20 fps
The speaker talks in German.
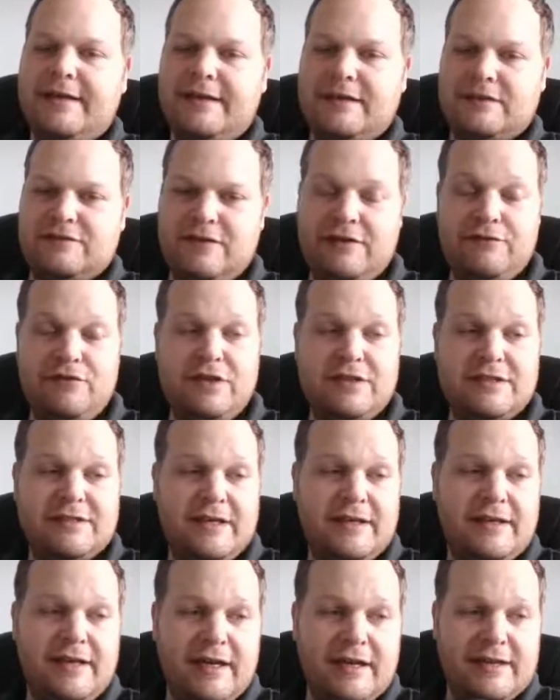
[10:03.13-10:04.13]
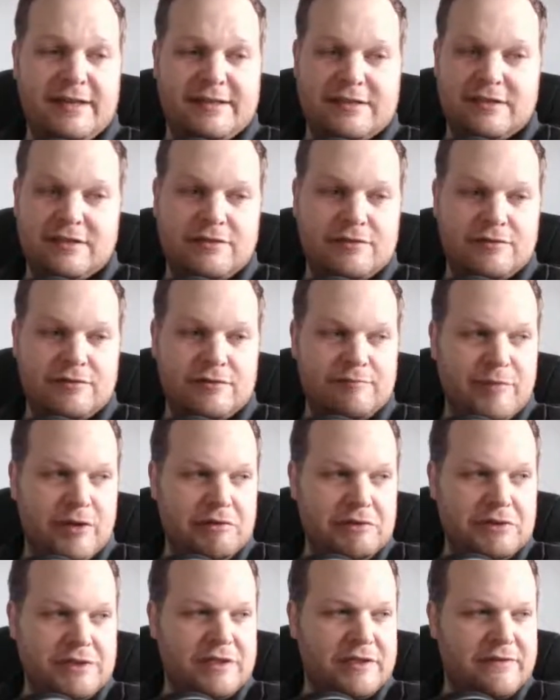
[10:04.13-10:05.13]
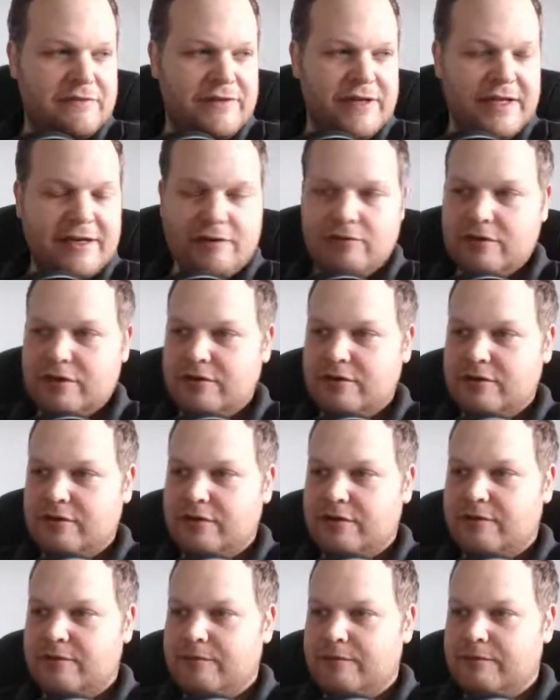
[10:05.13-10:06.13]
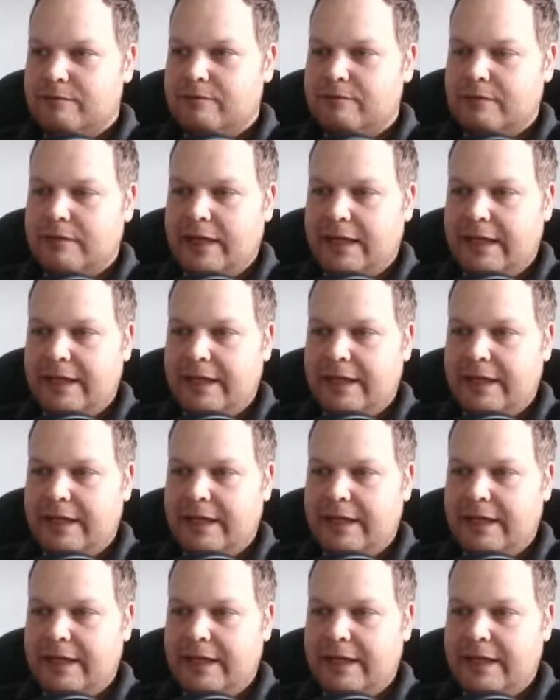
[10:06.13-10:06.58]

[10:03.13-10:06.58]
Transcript: Jetzt werden viele sagen, ja, das ist bei unseren Währungen ähm,